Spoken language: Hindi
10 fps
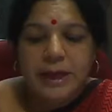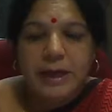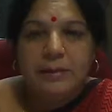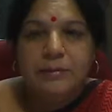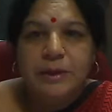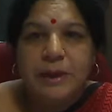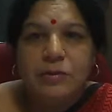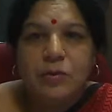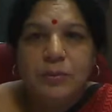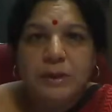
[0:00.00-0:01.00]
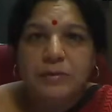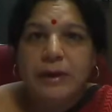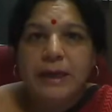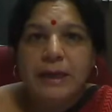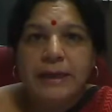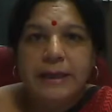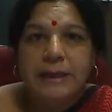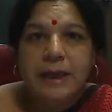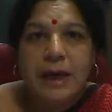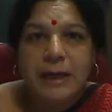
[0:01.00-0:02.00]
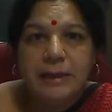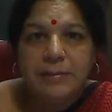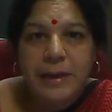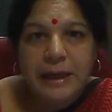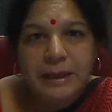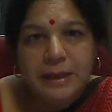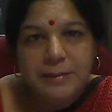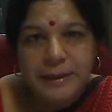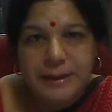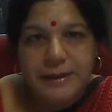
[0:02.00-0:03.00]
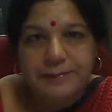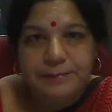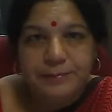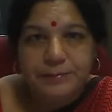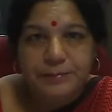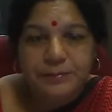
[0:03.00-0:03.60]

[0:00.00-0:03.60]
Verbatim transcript: सिया रामचरण गुप्त द्वारा लिखित कहानी बैल की बिक्री